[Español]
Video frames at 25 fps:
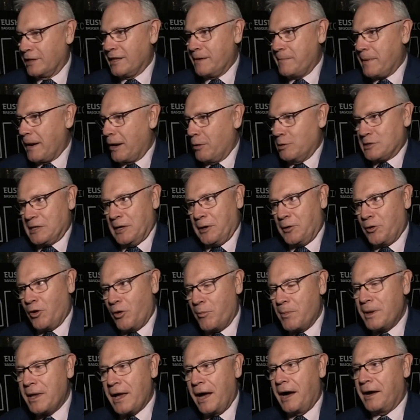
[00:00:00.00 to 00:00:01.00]
para nuestra
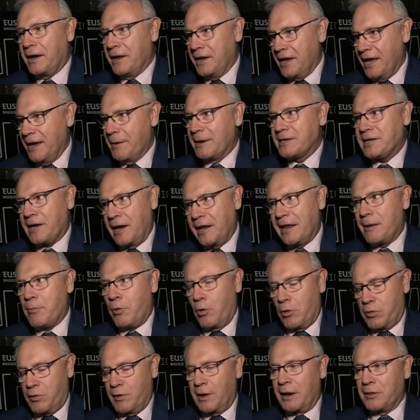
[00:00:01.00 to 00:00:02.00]
economía y va a seguir
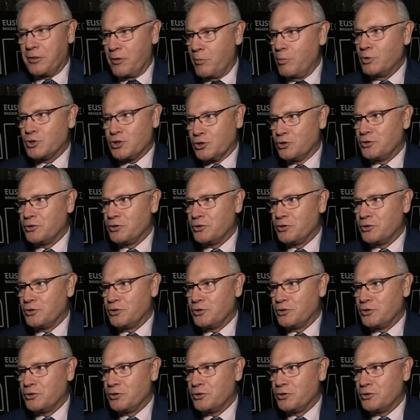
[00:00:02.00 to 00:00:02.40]
evolucionando mucho.